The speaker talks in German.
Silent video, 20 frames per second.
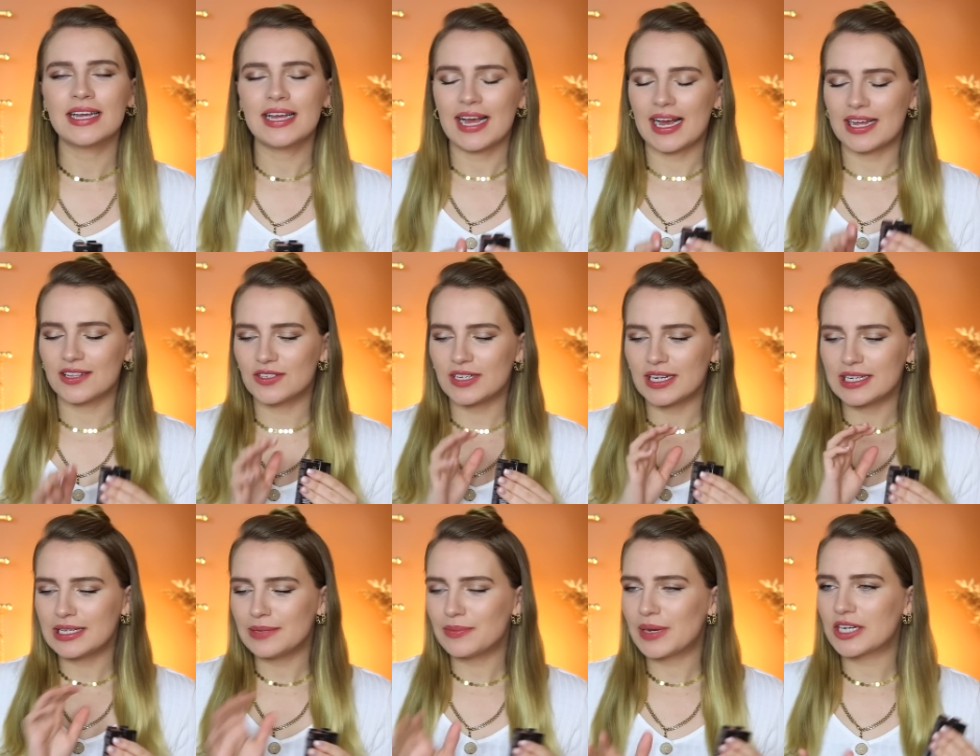Also
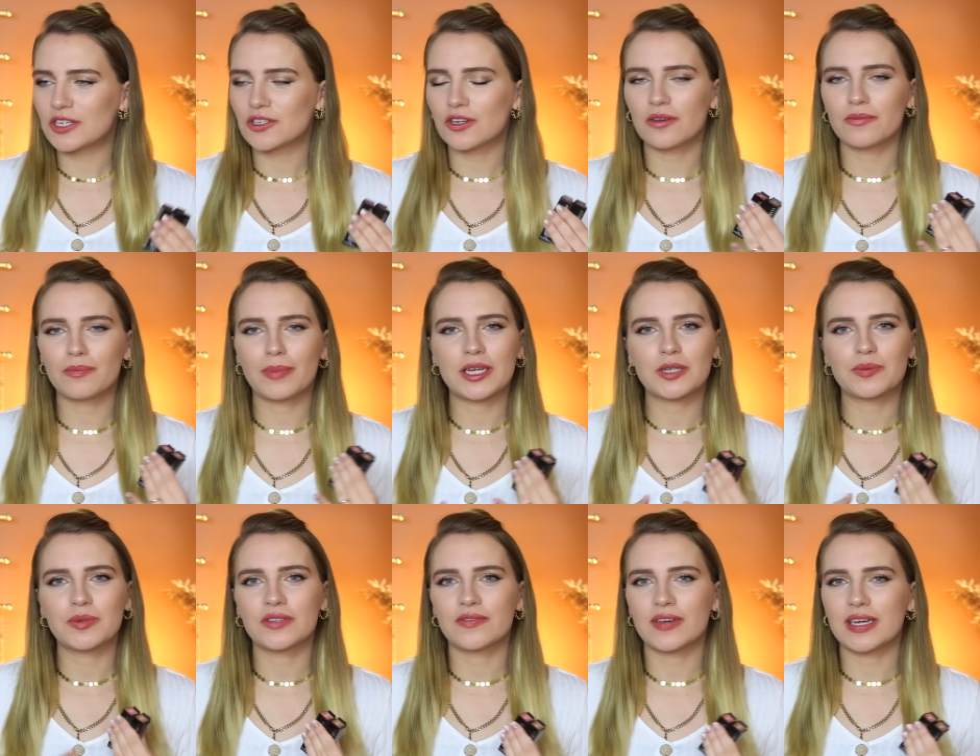der Timan Shop
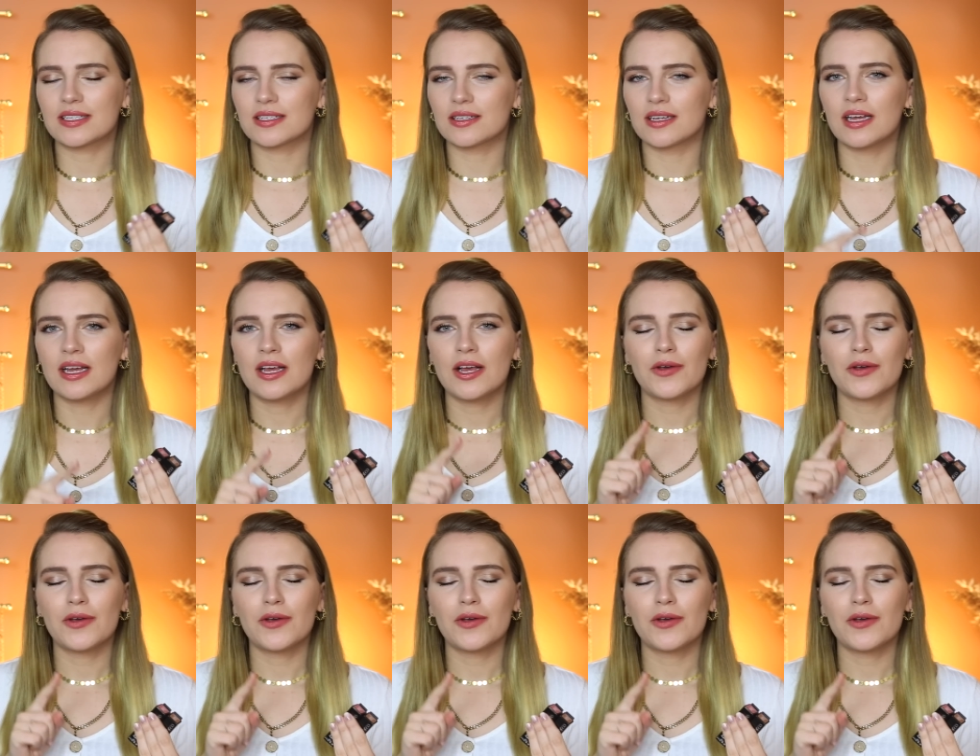beispielsweise